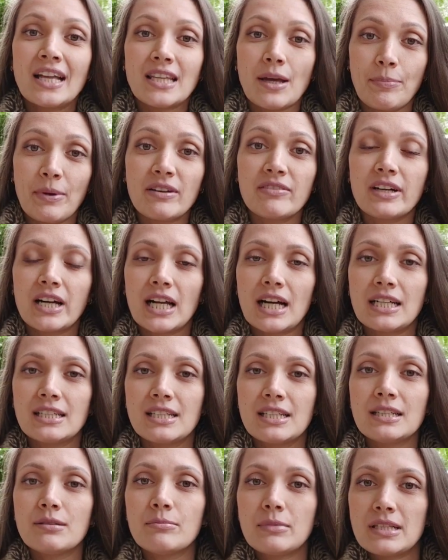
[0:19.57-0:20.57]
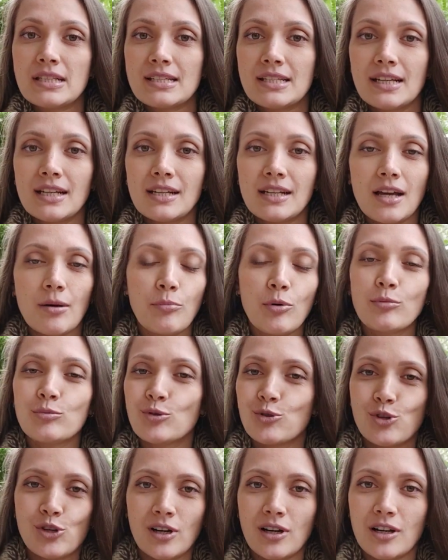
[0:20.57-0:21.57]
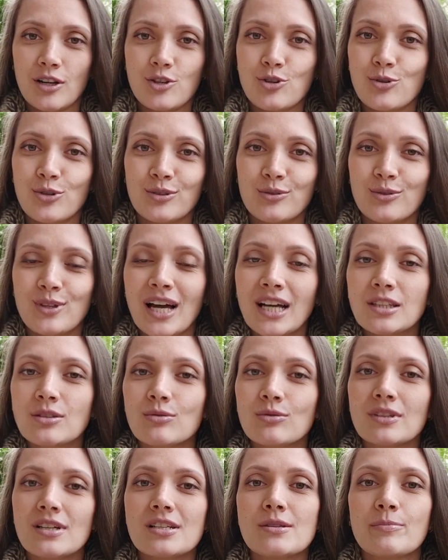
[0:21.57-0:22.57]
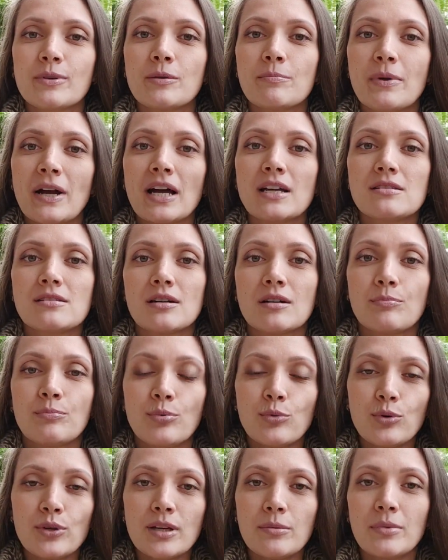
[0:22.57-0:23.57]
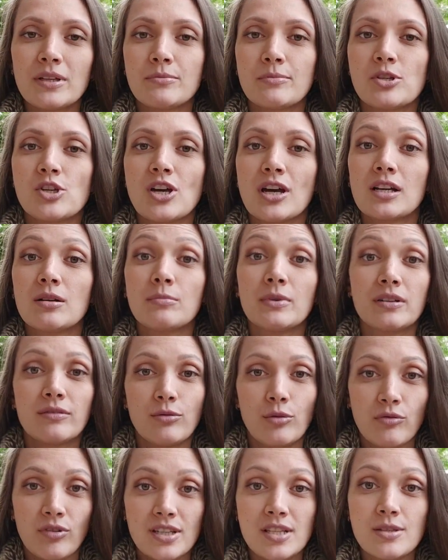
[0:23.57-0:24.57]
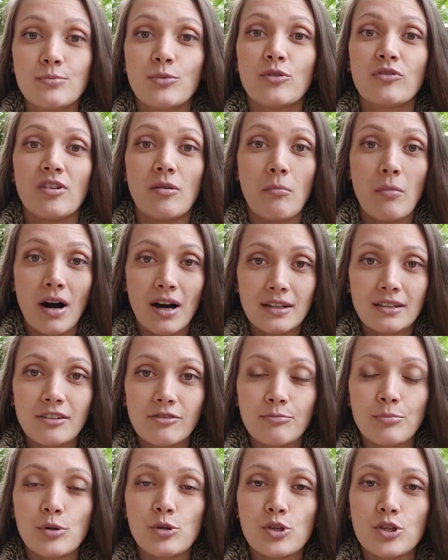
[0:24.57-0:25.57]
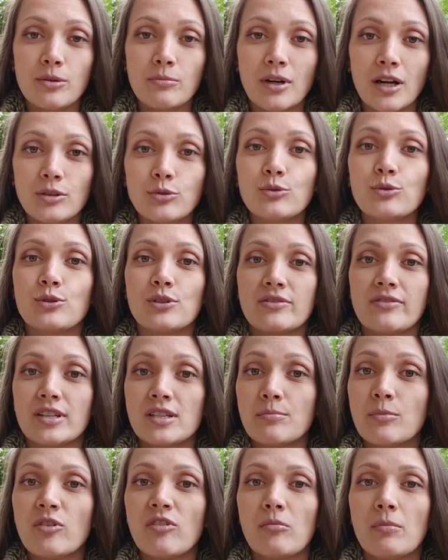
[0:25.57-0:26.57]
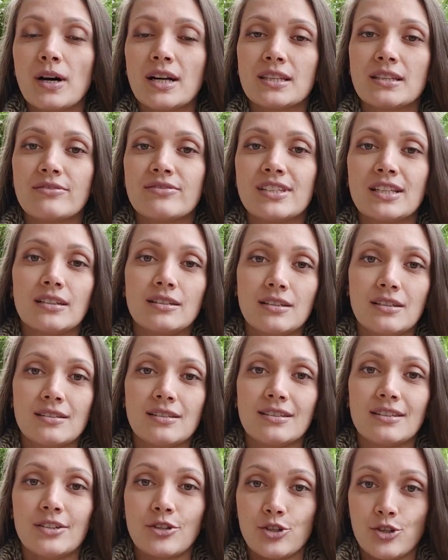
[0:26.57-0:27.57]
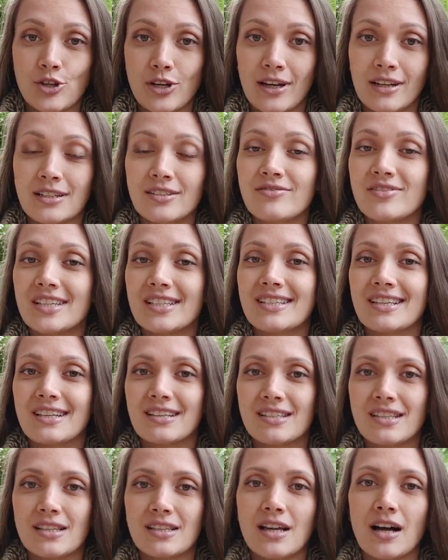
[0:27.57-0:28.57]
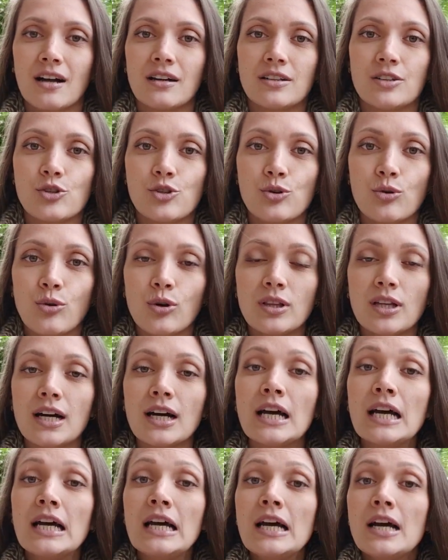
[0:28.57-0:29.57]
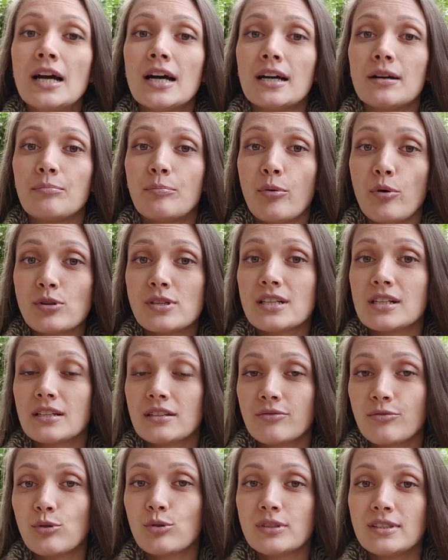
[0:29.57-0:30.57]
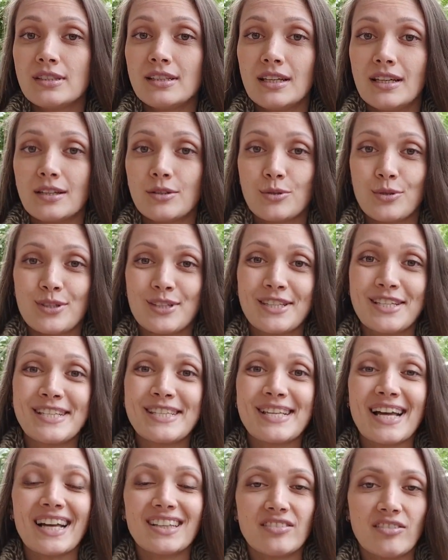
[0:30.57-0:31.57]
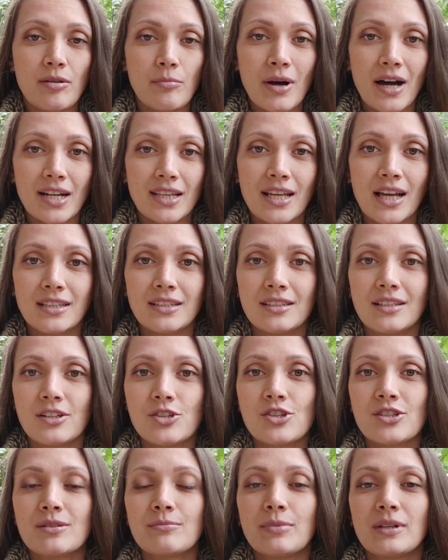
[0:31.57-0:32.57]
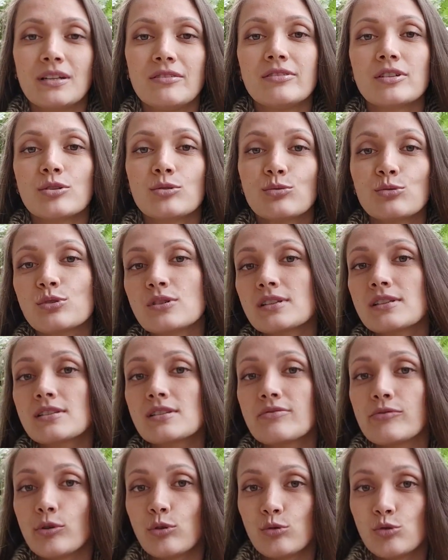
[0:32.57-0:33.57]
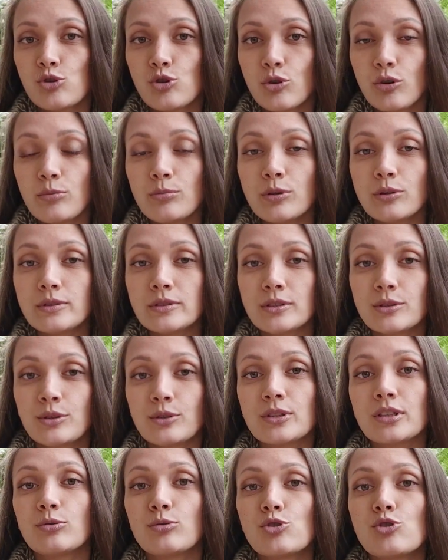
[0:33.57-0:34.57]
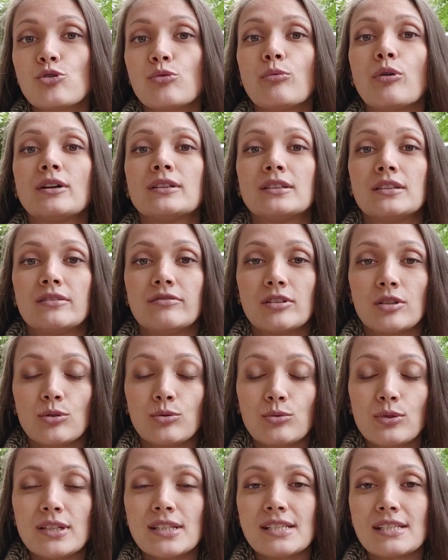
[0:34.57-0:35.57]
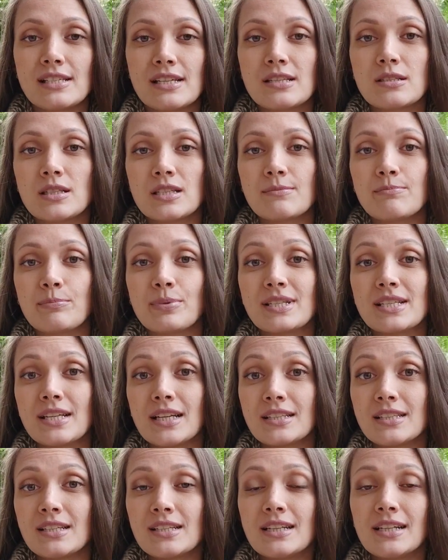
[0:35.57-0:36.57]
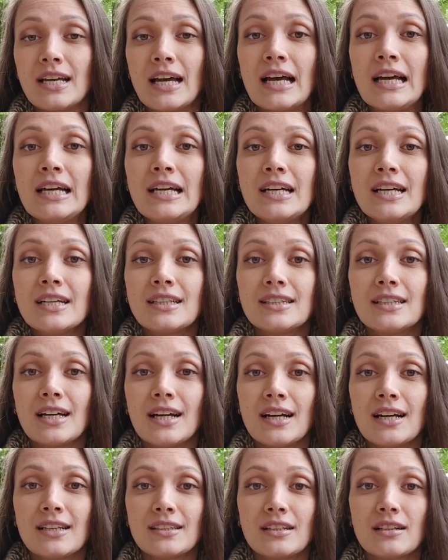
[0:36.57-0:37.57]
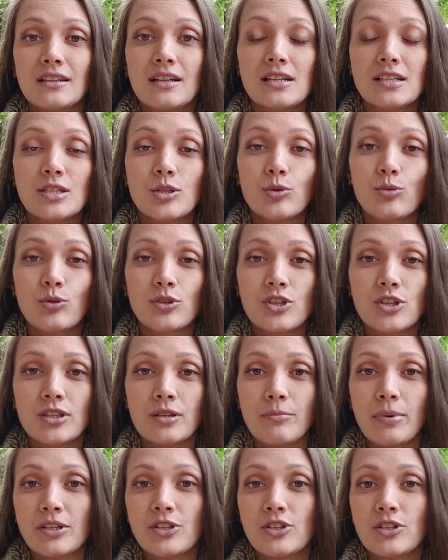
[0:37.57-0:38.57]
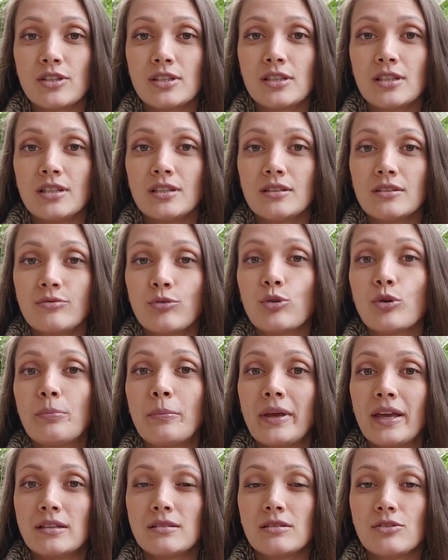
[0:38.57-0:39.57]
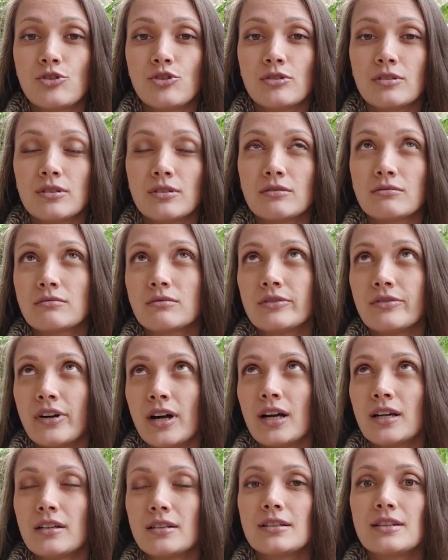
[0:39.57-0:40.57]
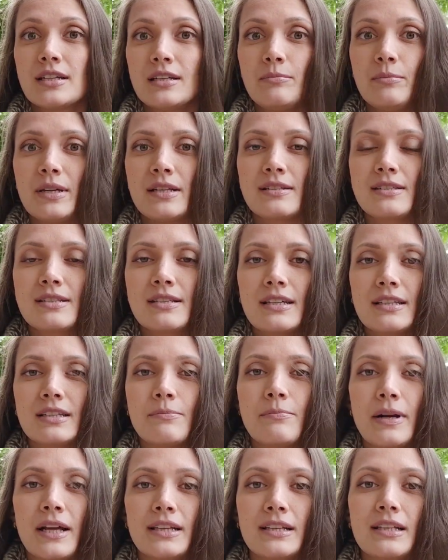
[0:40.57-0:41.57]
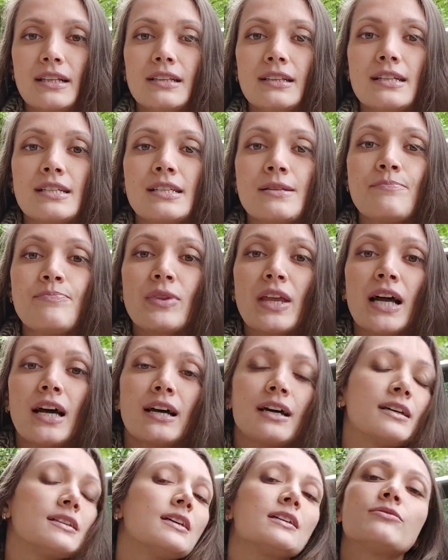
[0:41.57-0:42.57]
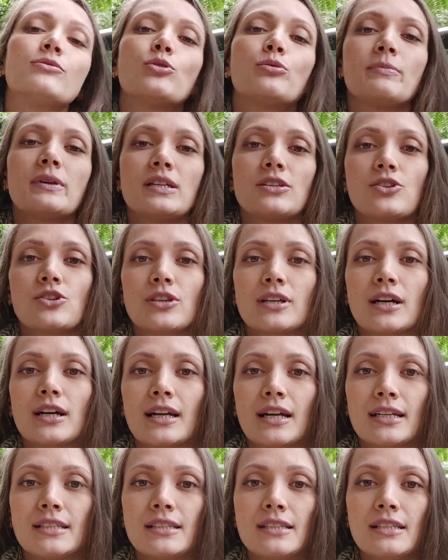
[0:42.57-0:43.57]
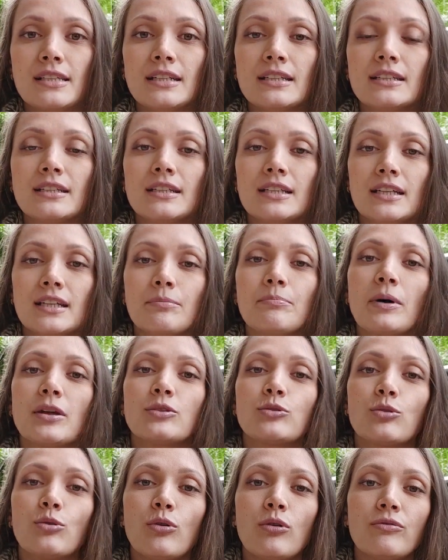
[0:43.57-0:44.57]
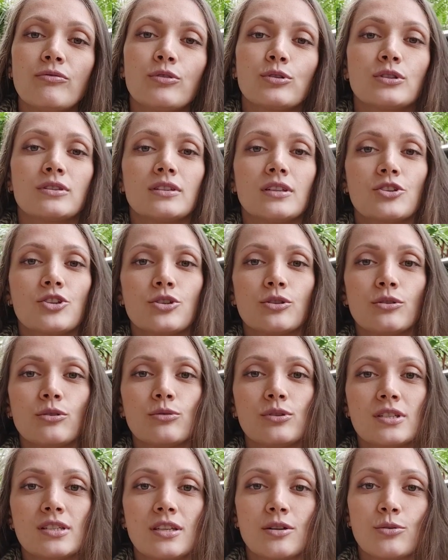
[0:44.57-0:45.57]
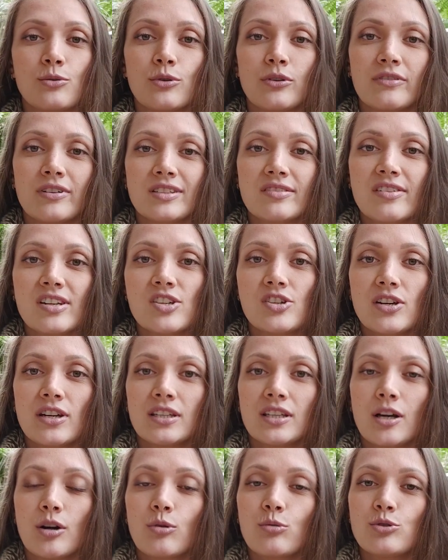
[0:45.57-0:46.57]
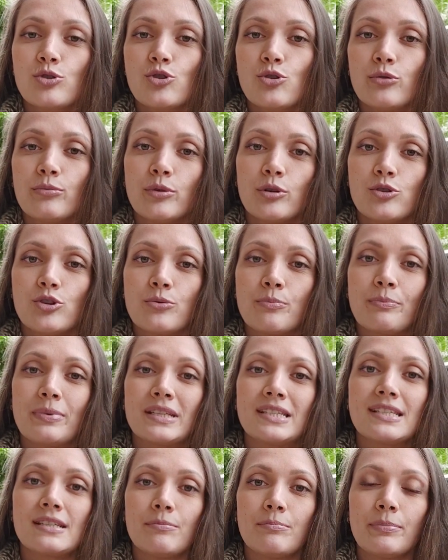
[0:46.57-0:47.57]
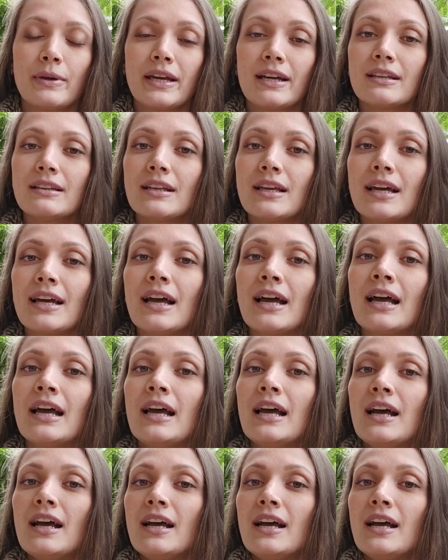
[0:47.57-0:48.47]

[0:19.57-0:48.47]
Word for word: На первый карантин мы сели, я помню очень хорошо эту дату, у нас был праздник Пурим, отмечали мы его 8 марта в прошлом году, то есть 8 марта все дети наряжались в детских садах и школах, э, после двух дней, то есть 10 марта они должны были вернуться на свою учебу, но на учебу они не вернулись, нас посадили на долгосрочный, почти двухмесячный, два или три месяца это продлилось, э, на двухмесячный карантин, и потом вот началось такое возвращение к учебе очень постепенное,